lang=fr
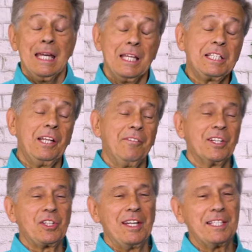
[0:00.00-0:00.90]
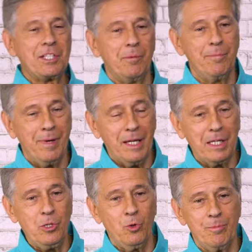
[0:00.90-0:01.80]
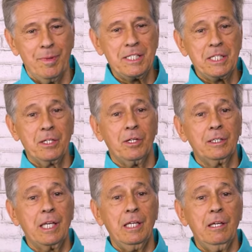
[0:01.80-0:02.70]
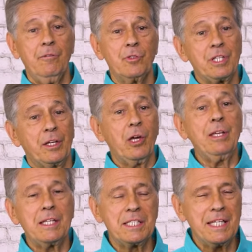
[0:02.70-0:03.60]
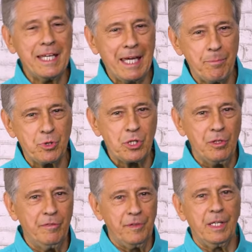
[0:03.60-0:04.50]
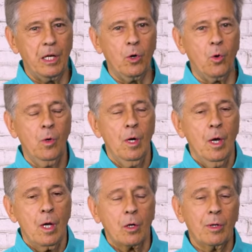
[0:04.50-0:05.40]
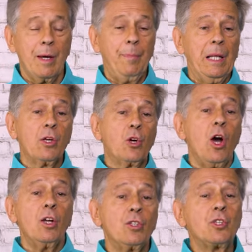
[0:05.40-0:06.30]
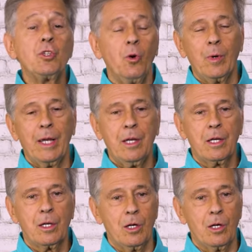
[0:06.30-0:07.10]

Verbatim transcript: Ici l'évangéliste Mario Massicotte qui vous accueille à ces capsules vidéo qu'on appelle Code Zoé.